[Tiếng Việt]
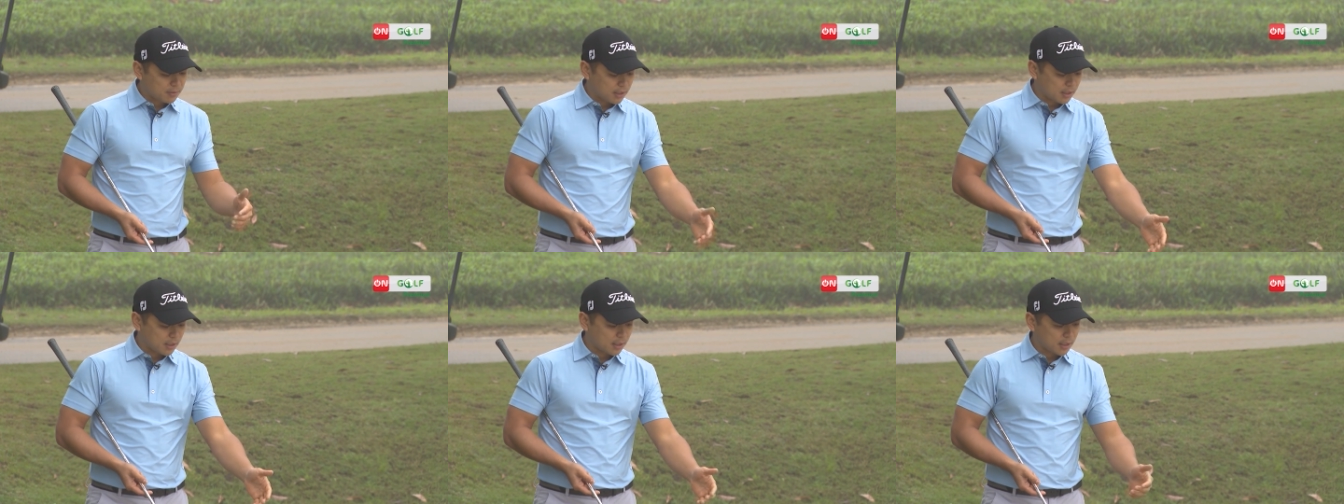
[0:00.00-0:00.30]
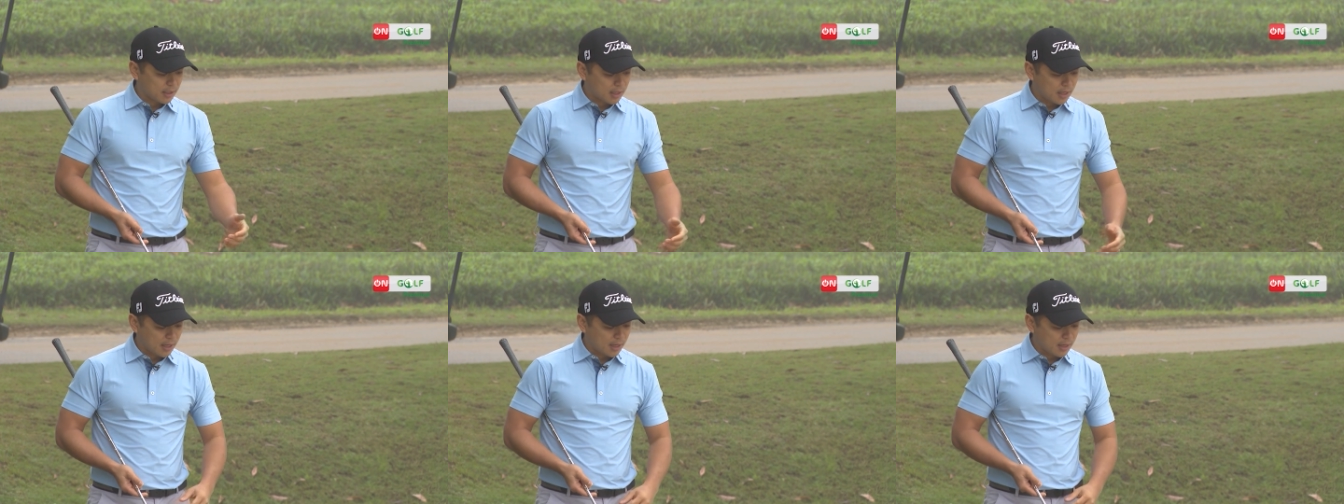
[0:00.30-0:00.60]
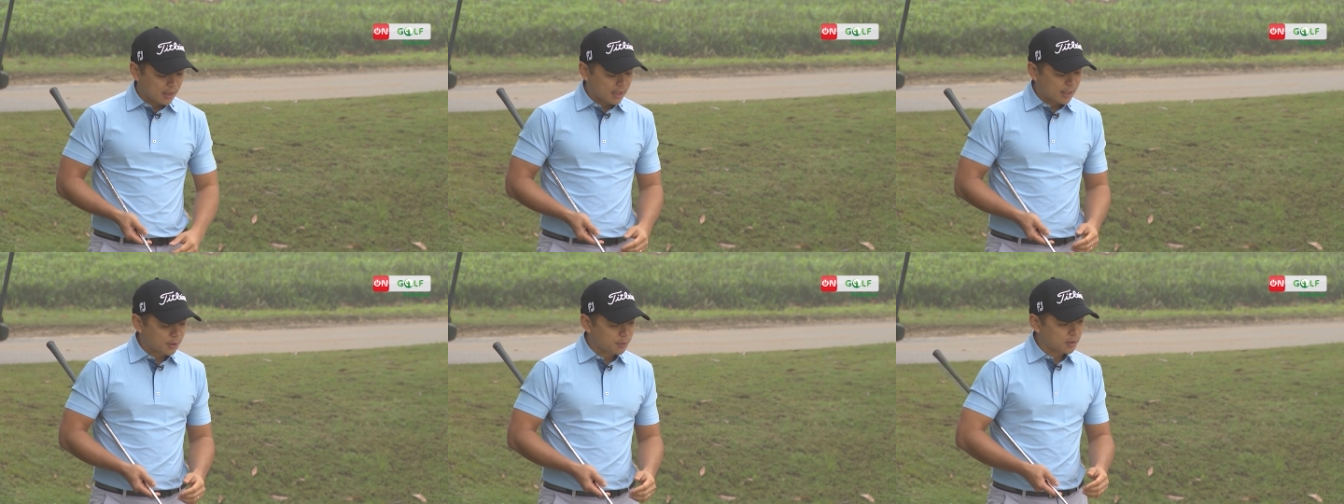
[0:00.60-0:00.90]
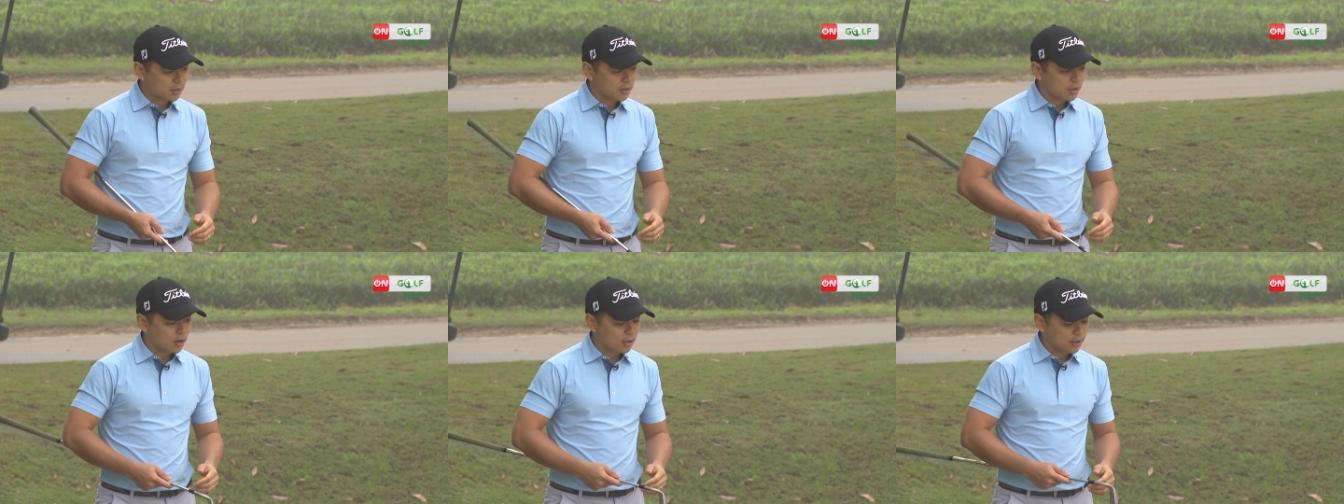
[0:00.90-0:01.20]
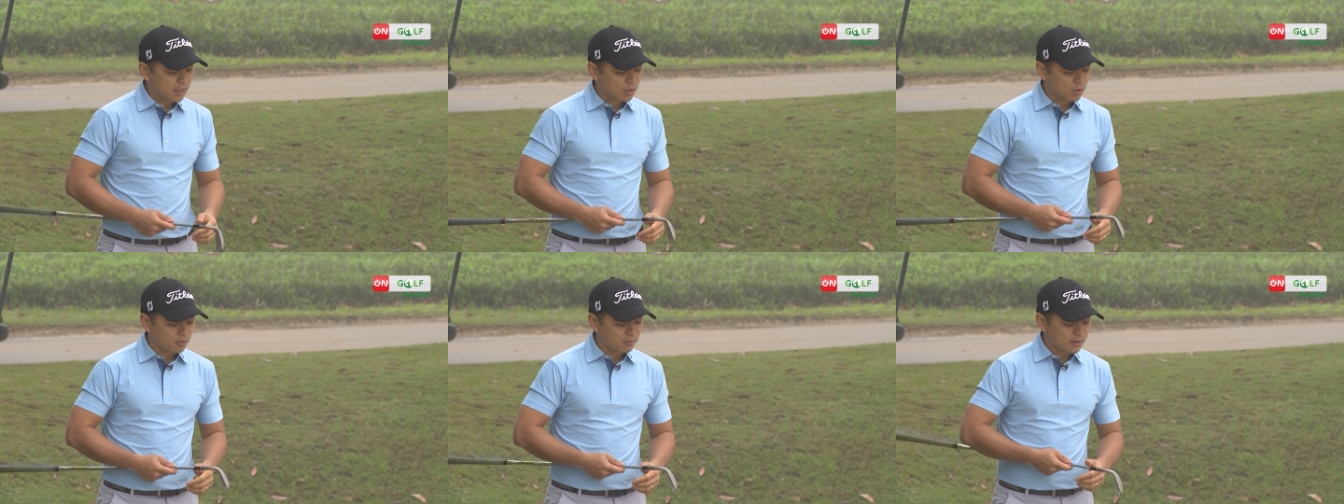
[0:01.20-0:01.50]
thì uh, anh Nguyễn có
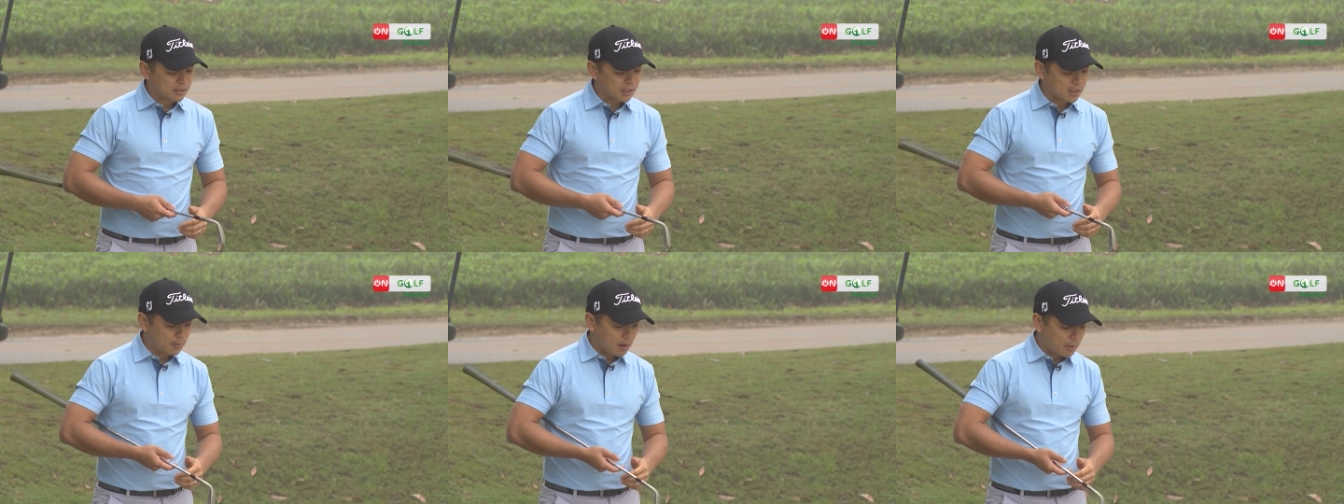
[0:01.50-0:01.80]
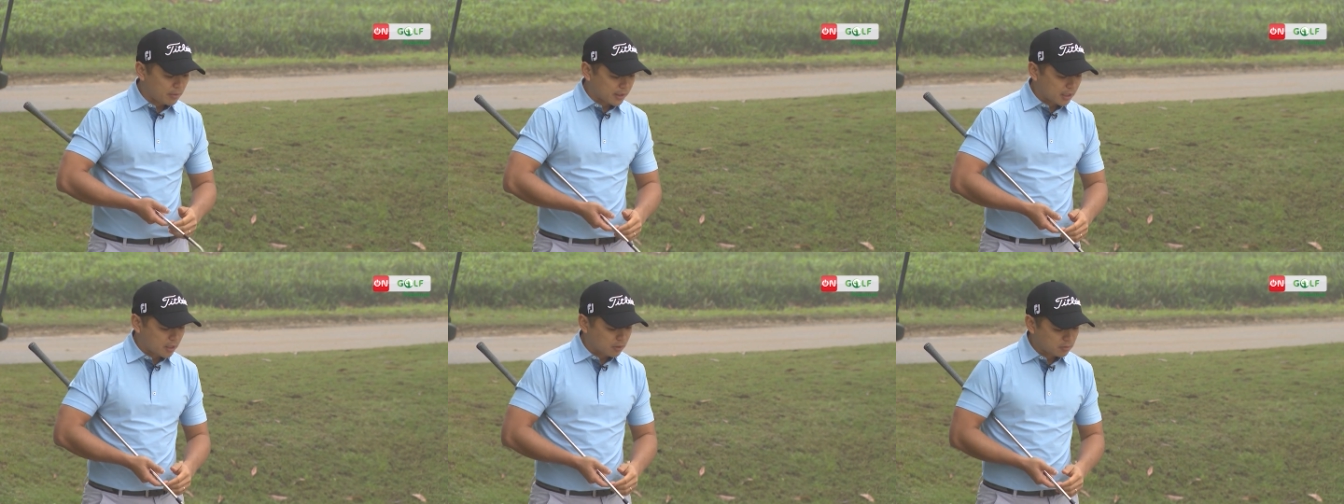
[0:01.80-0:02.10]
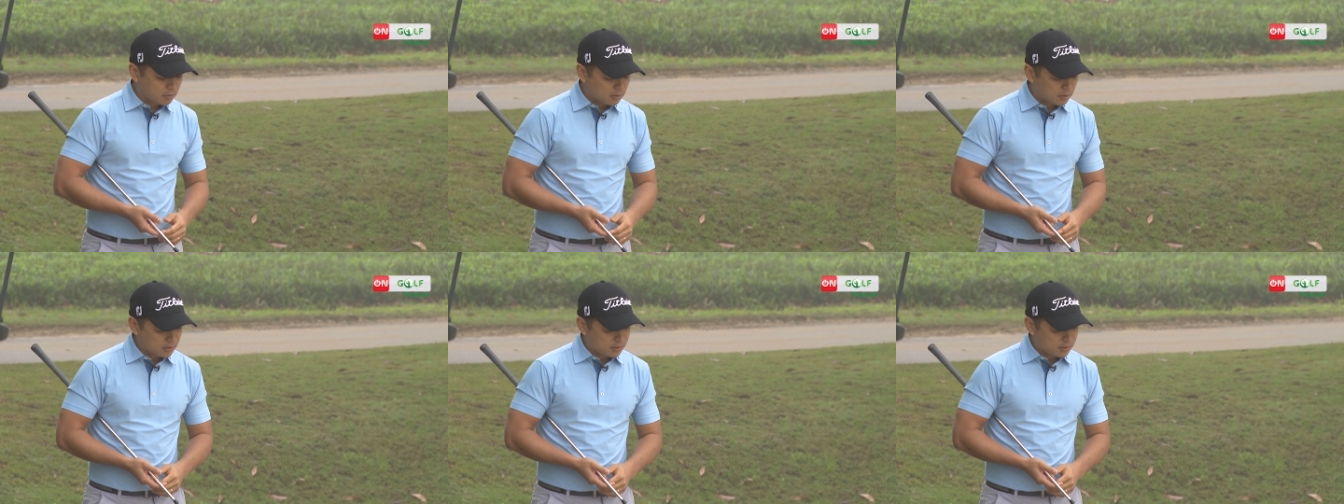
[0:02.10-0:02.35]
thay đổi vị trí bóng hay không?